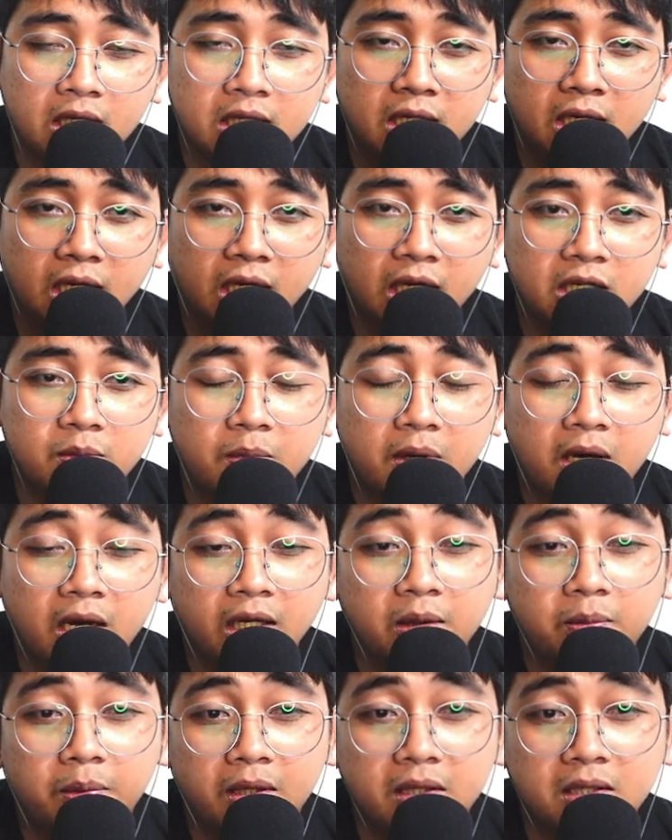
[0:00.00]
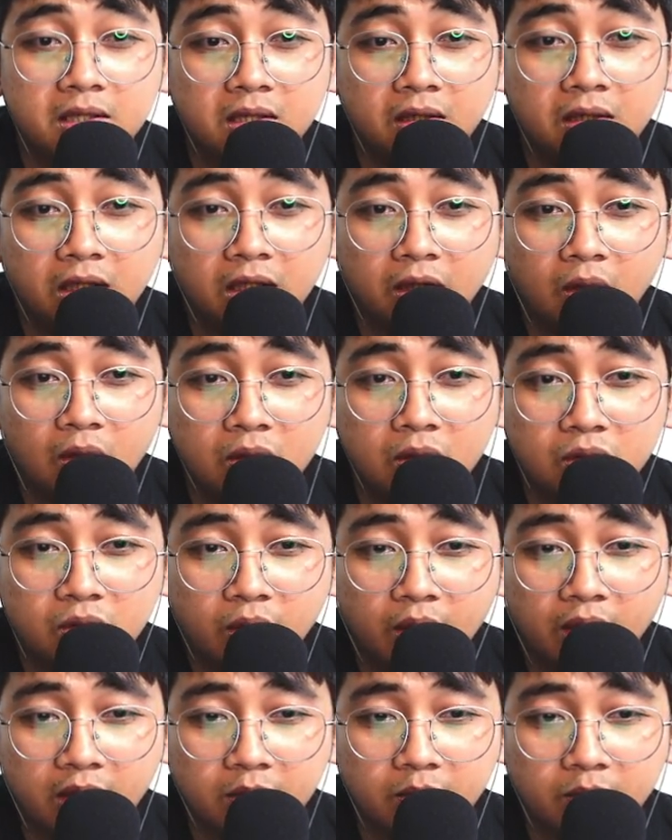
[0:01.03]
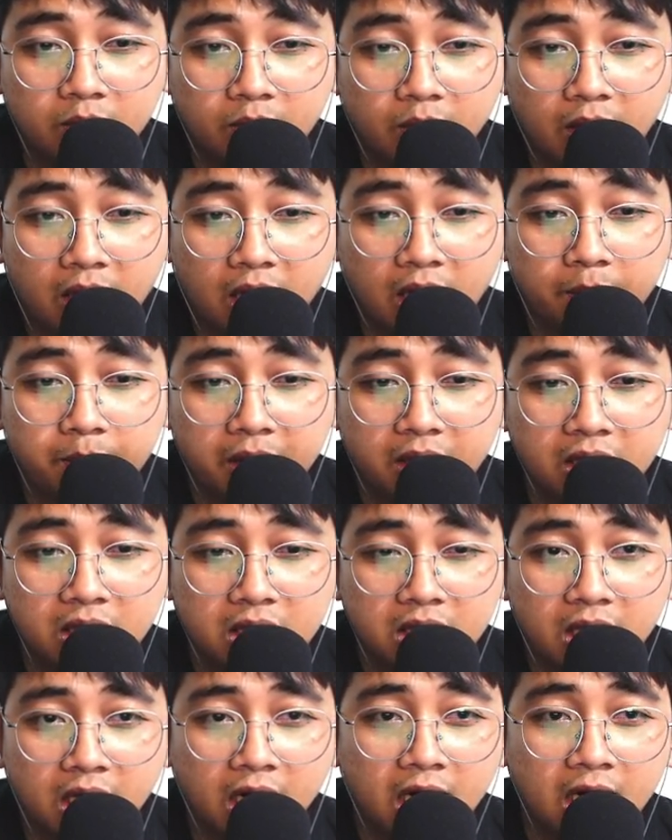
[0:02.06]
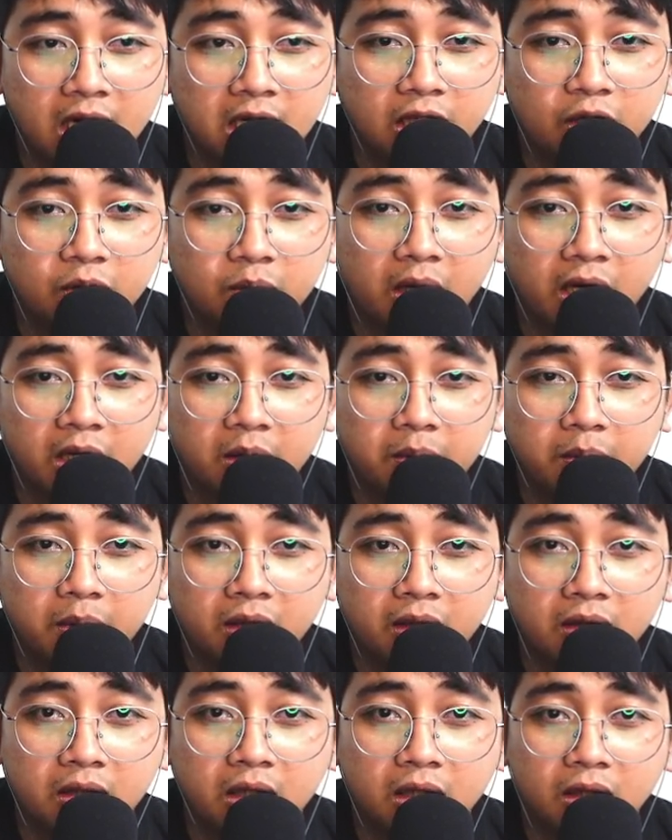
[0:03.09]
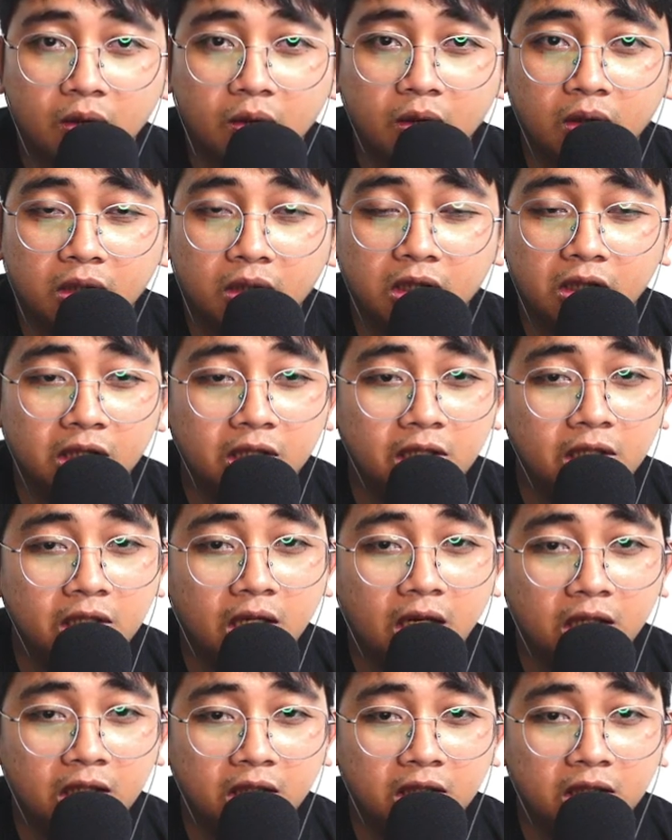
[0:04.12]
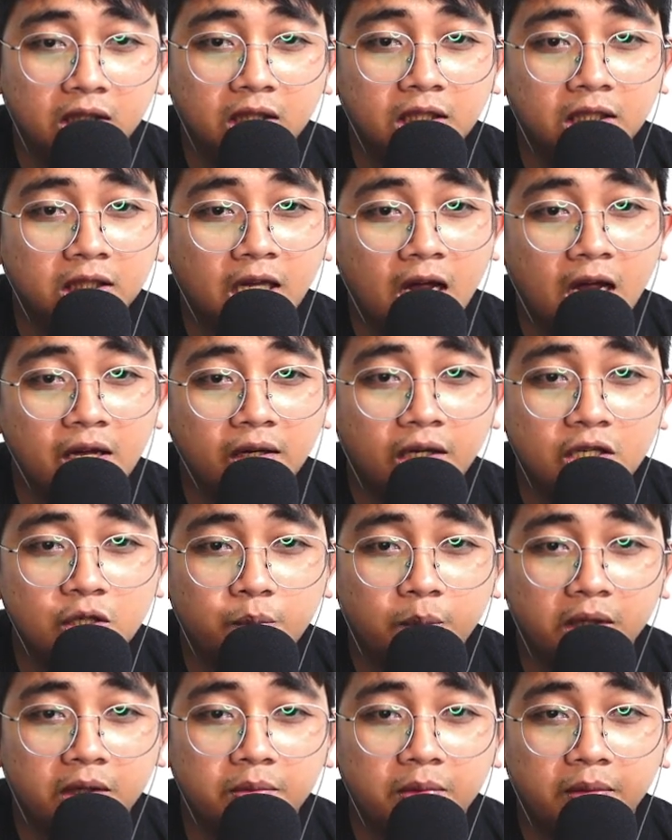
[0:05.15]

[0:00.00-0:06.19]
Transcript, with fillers: sila guys mga events dito. So ayan, uh, finish na nga lang yung mga event dito. And hindi, and hindi na tayo guys pwede